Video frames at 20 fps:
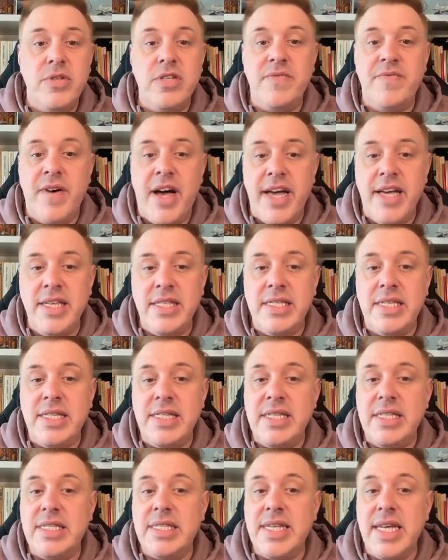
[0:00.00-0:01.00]
ich weiß, dass
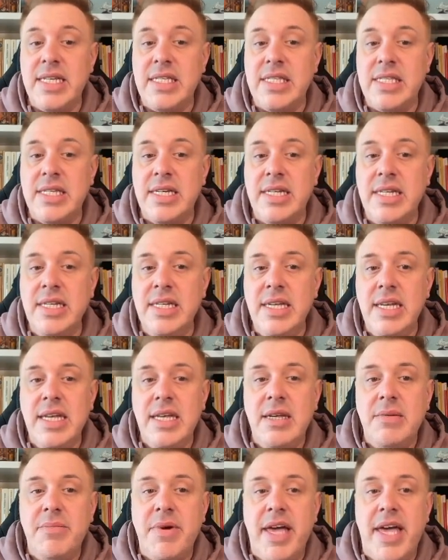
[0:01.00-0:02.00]
es gestern
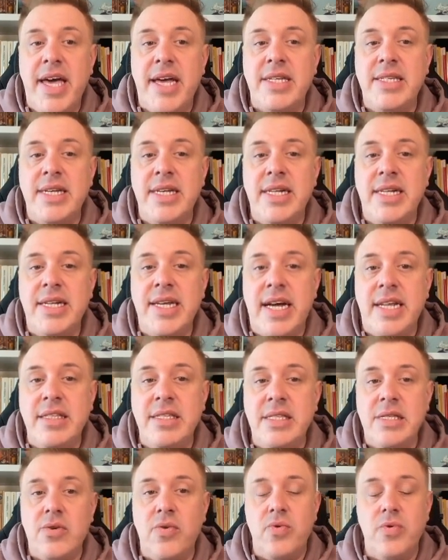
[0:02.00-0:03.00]
bei RTL
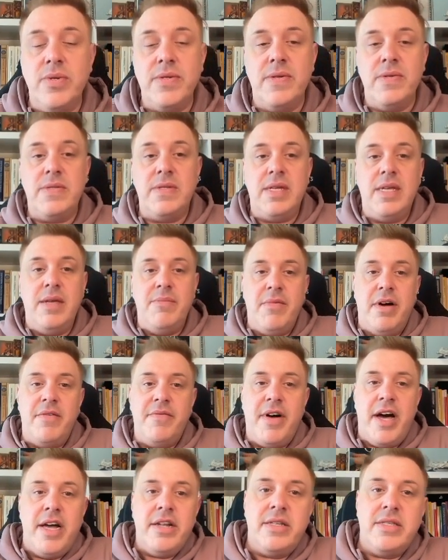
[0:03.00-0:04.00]
ganz großes Thema
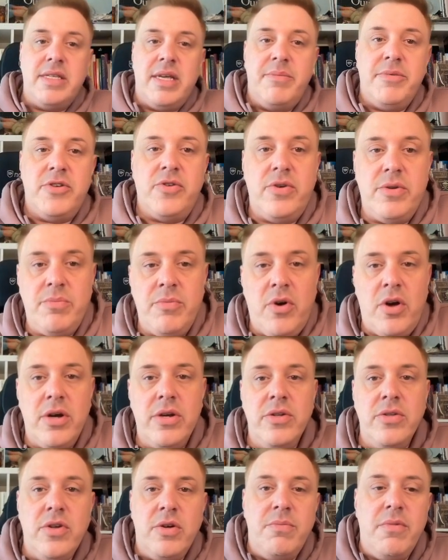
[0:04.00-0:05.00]
war. Das habe ich heute
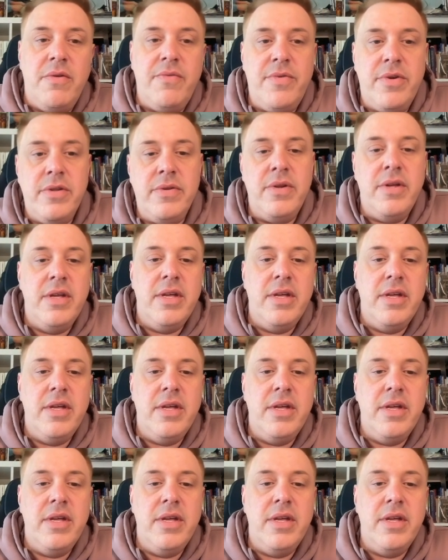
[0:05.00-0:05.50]
Morgen nochmal von